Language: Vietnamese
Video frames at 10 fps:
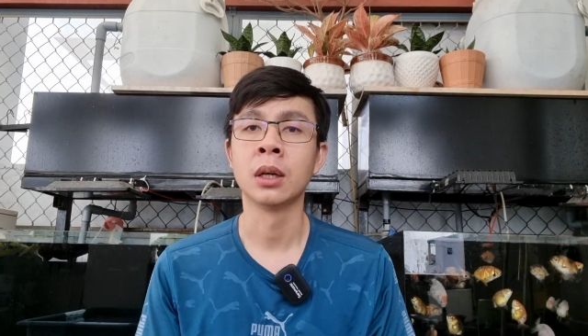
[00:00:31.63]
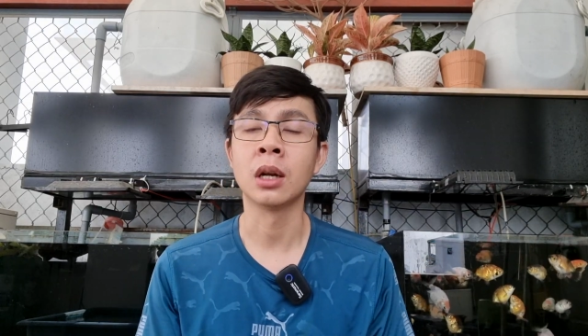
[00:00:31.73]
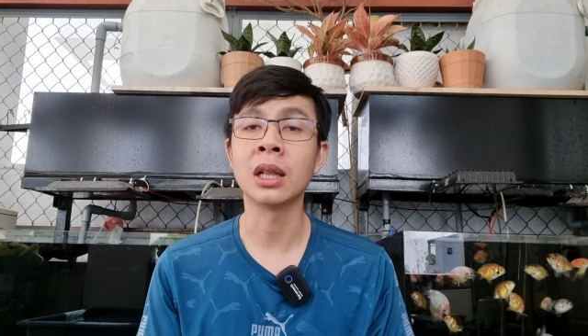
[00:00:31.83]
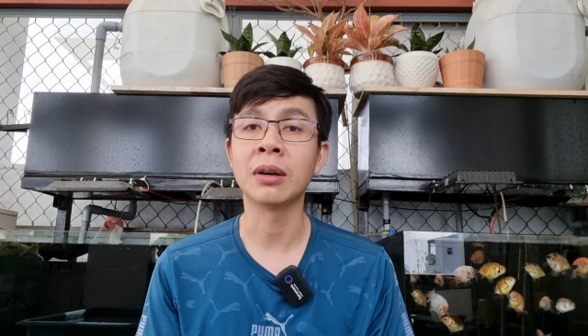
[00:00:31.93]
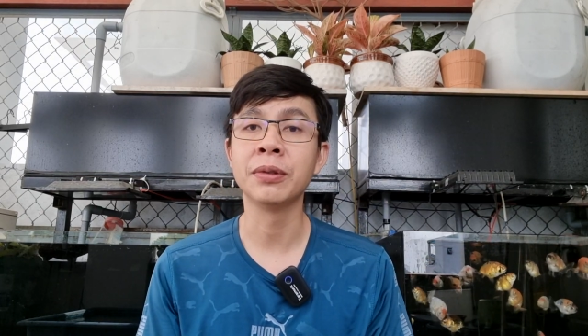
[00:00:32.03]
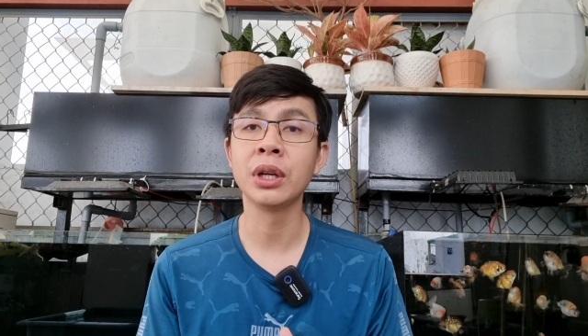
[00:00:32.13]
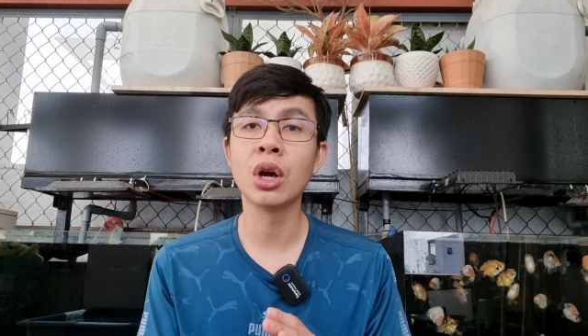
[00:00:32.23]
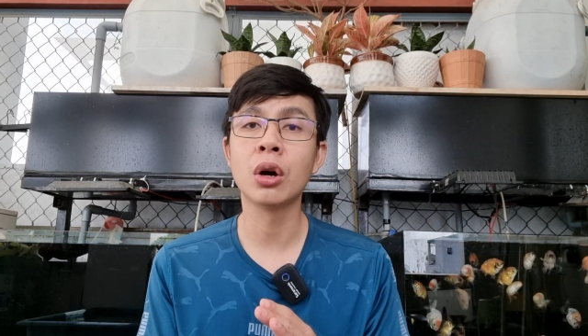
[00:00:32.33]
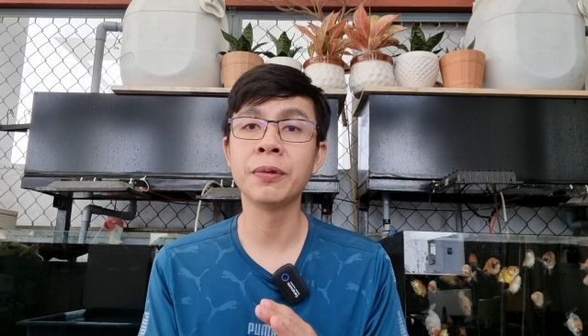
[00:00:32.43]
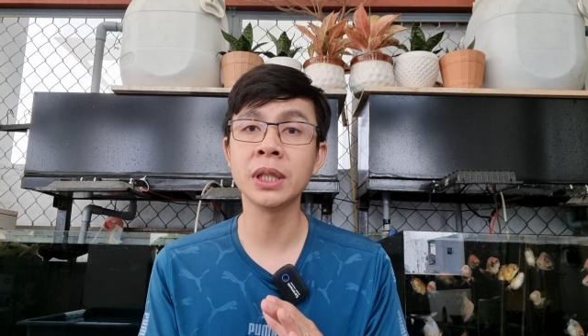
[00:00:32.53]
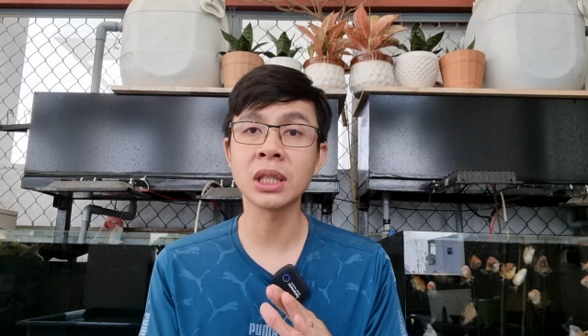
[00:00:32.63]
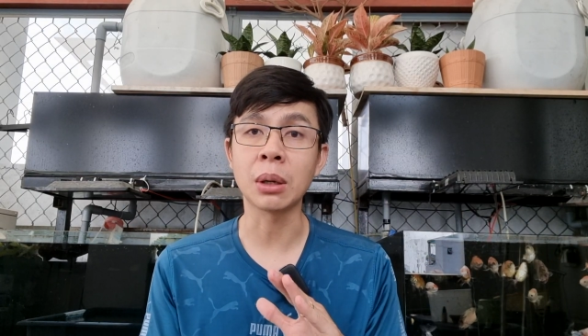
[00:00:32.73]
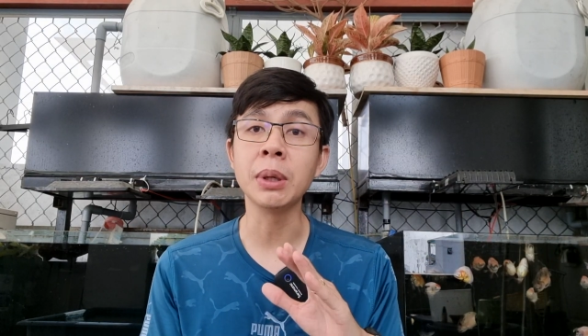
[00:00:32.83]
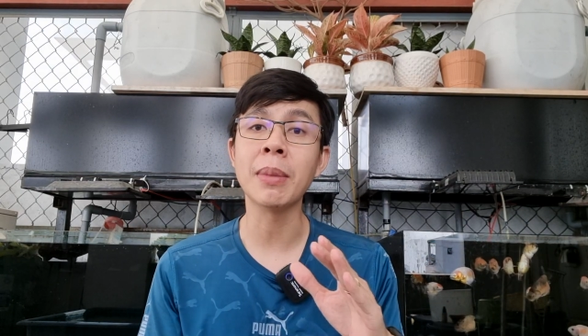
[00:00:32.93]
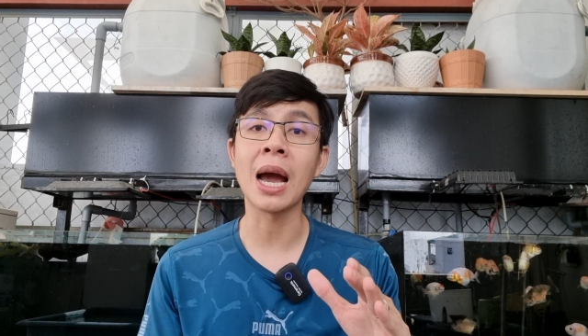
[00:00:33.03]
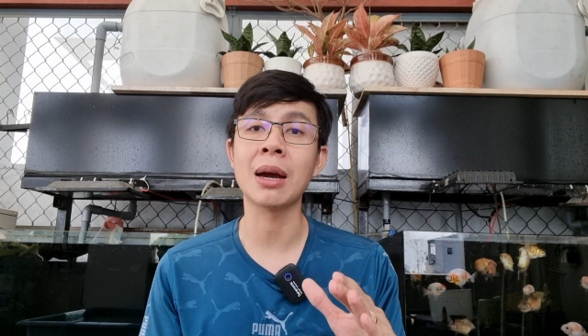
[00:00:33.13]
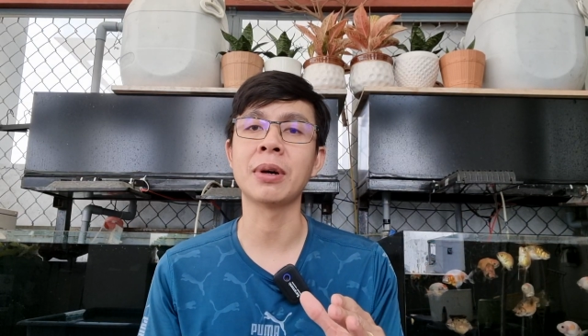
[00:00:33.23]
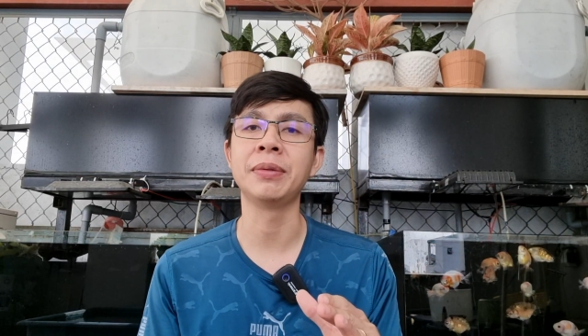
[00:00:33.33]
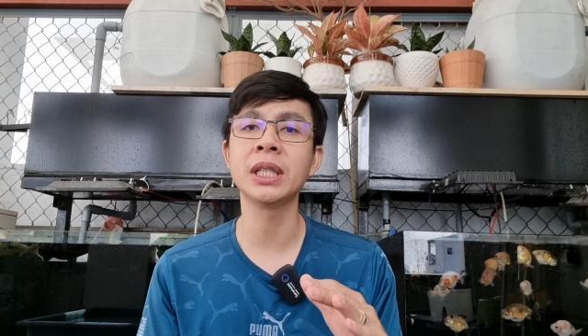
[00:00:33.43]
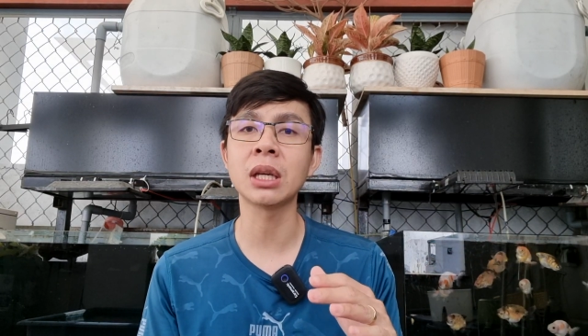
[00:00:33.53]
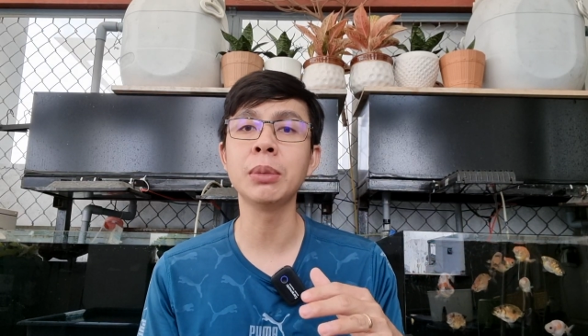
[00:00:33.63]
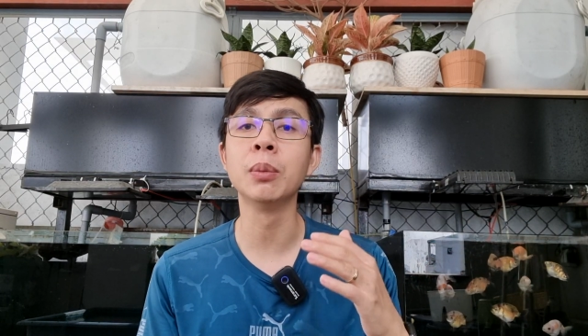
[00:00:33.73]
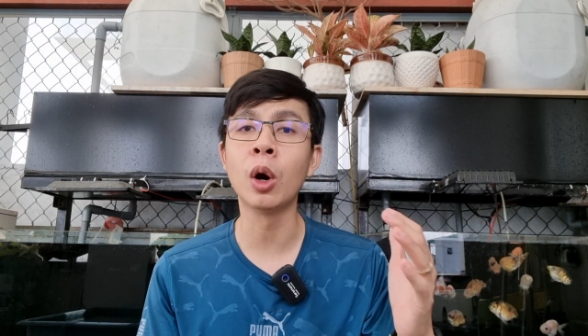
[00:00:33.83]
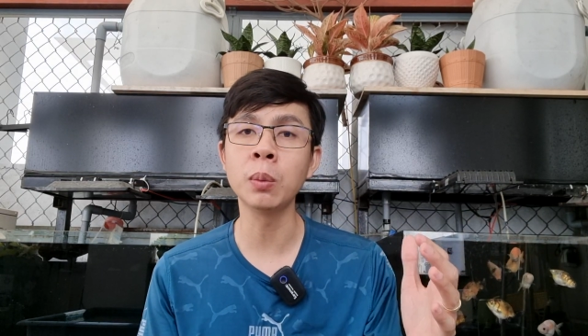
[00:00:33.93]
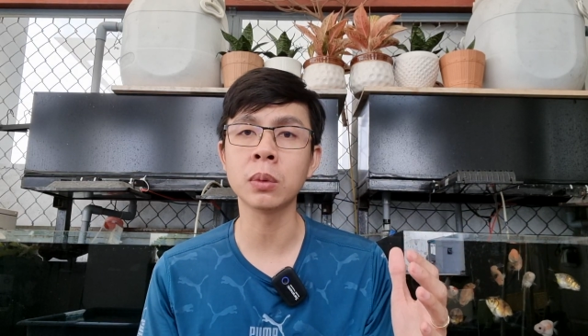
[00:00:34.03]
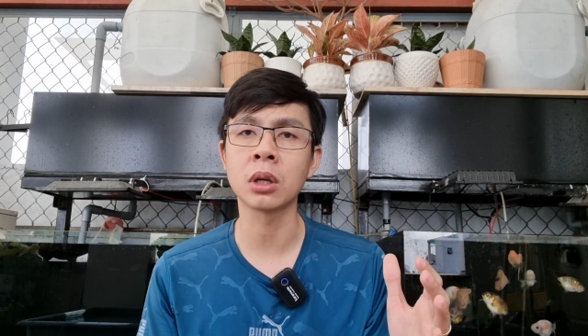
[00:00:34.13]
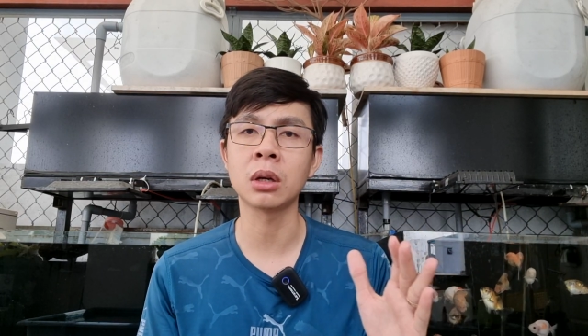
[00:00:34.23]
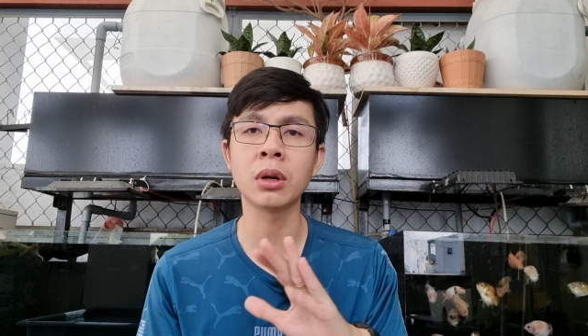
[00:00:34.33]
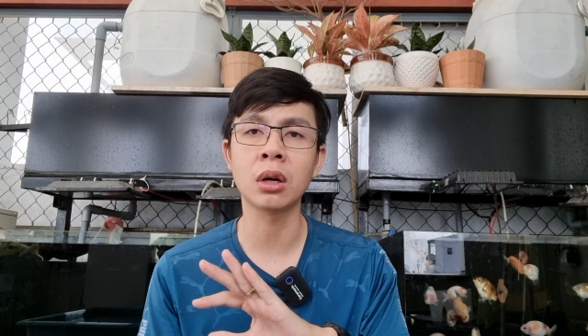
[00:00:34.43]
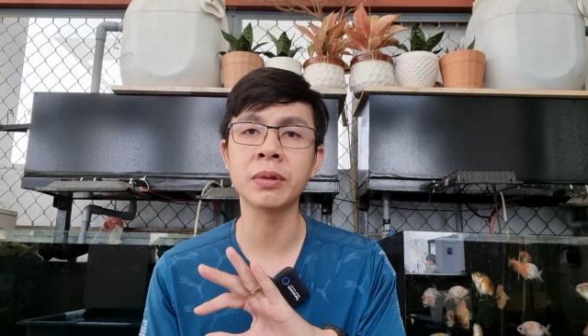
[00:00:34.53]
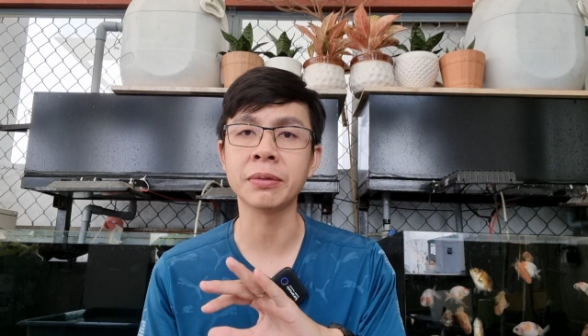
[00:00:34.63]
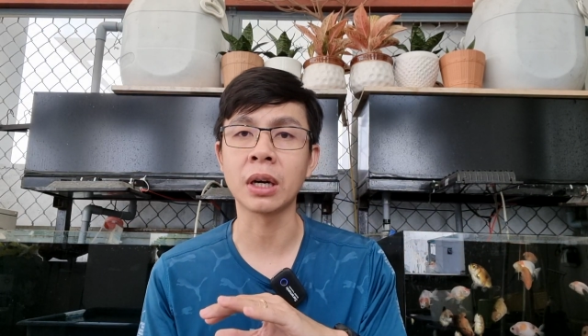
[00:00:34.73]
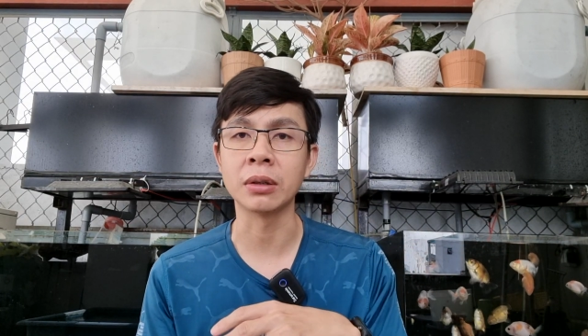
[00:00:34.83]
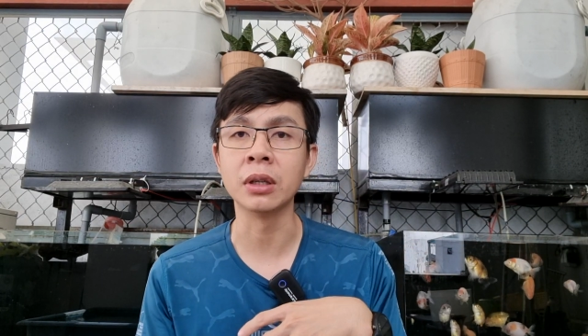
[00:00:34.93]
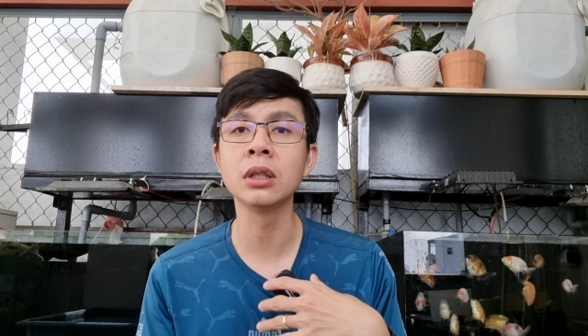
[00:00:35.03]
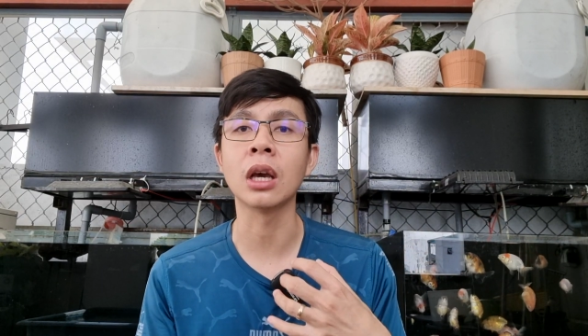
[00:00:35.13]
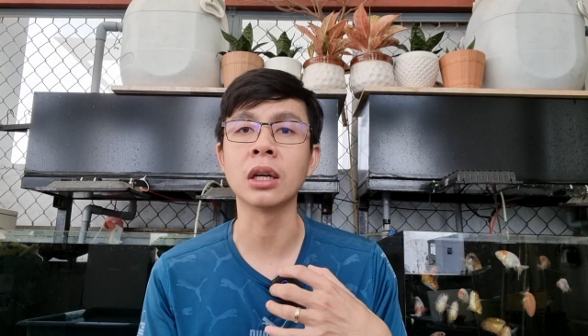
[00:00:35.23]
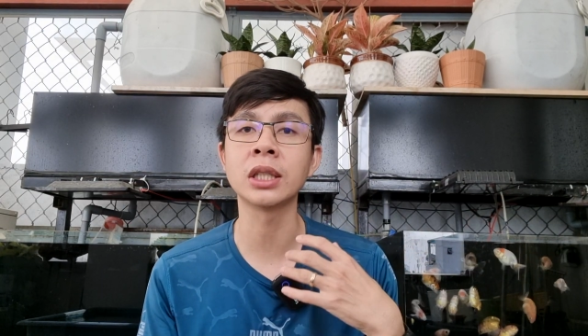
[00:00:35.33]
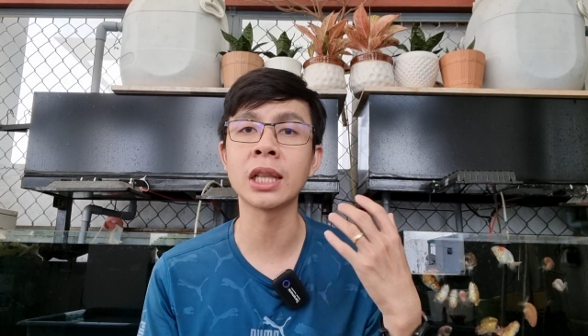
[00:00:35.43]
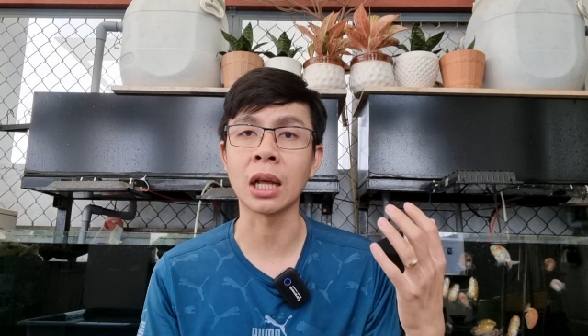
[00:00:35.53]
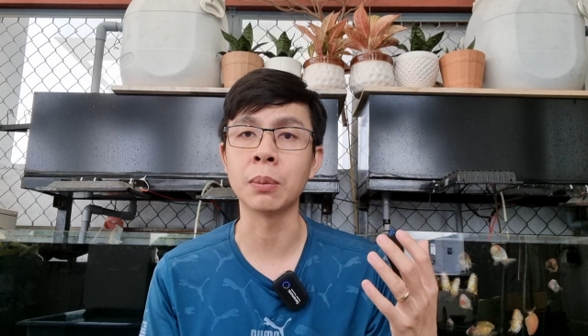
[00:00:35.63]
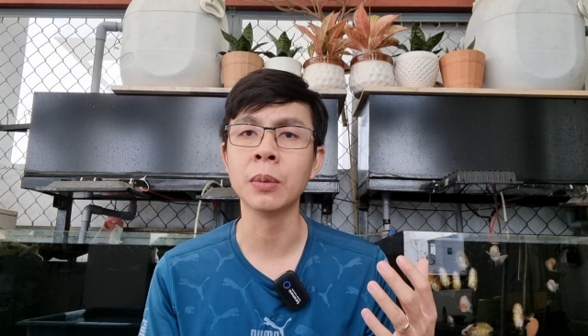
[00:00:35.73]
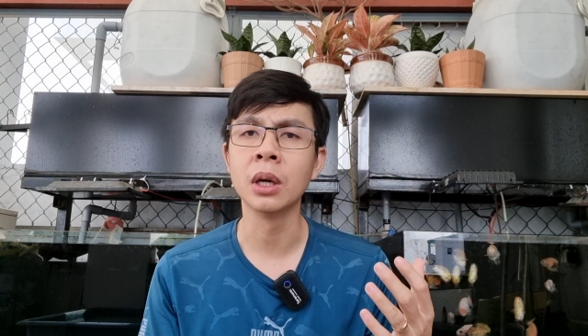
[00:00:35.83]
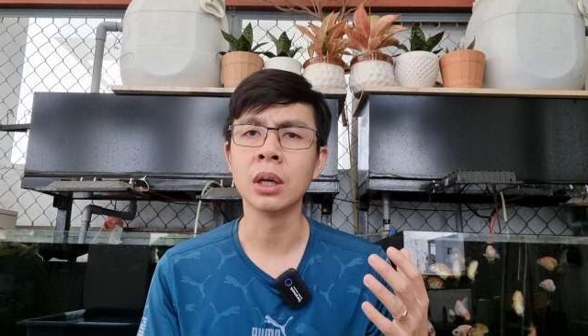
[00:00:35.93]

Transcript: Đó là video Fish sáu mươi ba và Fish sáu mươi bốn, nó nói về phần hướng dẫn set lọc.